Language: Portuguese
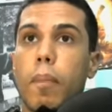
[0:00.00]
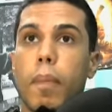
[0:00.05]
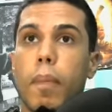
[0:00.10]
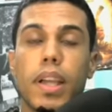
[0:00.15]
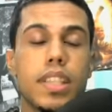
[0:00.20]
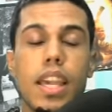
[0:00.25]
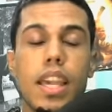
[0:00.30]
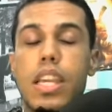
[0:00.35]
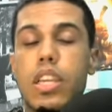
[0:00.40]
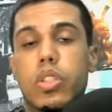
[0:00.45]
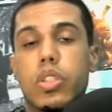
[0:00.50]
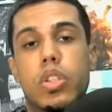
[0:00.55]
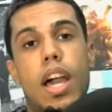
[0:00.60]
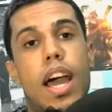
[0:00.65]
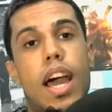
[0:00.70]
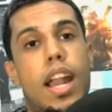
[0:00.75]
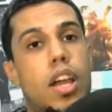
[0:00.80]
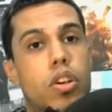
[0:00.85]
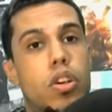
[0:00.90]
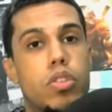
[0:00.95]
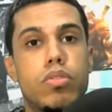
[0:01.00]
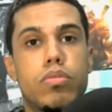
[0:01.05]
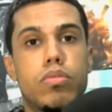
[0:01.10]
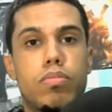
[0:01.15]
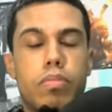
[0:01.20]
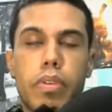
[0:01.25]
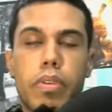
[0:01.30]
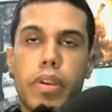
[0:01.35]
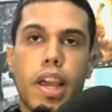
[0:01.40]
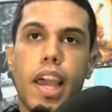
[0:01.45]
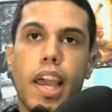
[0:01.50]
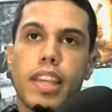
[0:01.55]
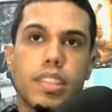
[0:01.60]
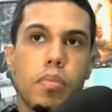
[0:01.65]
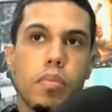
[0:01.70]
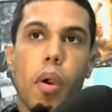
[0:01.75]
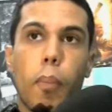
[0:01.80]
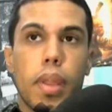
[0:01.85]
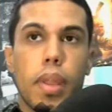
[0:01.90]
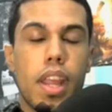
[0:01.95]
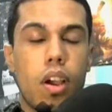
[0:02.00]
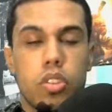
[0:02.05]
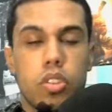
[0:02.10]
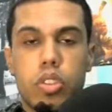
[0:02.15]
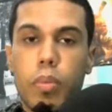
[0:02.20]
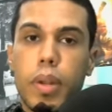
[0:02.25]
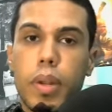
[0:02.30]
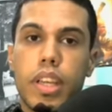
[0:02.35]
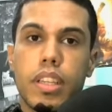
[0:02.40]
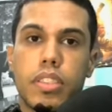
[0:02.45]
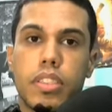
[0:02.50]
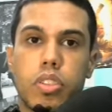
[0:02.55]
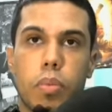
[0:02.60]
Mas é isso, cara. Eu, essa é a minha opinião sobre,